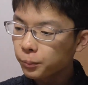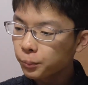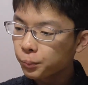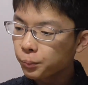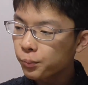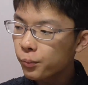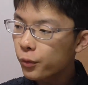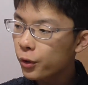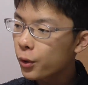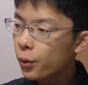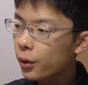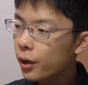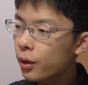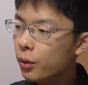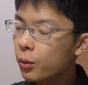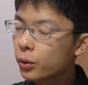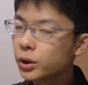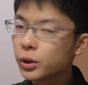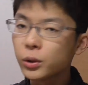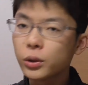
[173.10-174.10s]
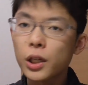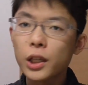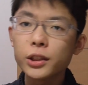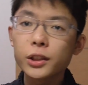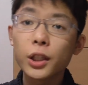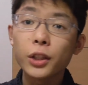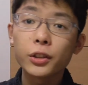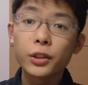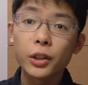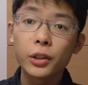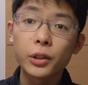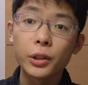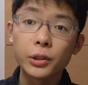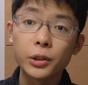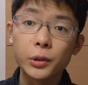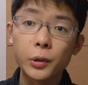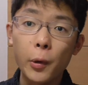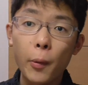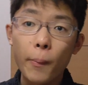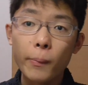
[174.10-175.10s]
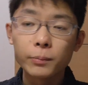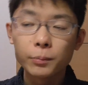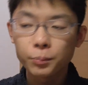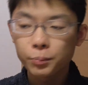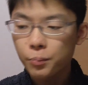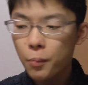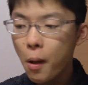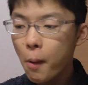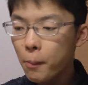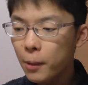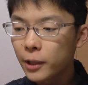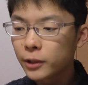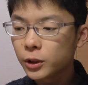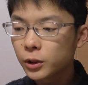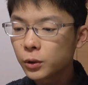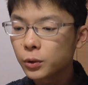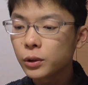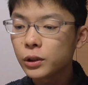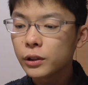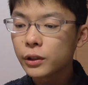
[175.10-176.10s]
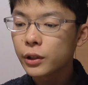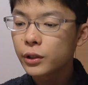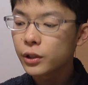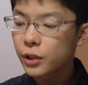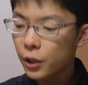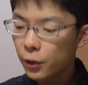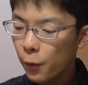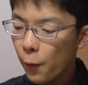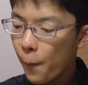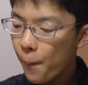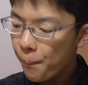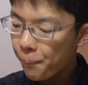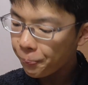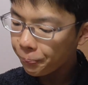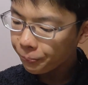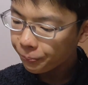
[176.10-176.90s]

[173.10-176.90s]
うん、今日結構忙しかったんですよ。まあ勉強なんですけど、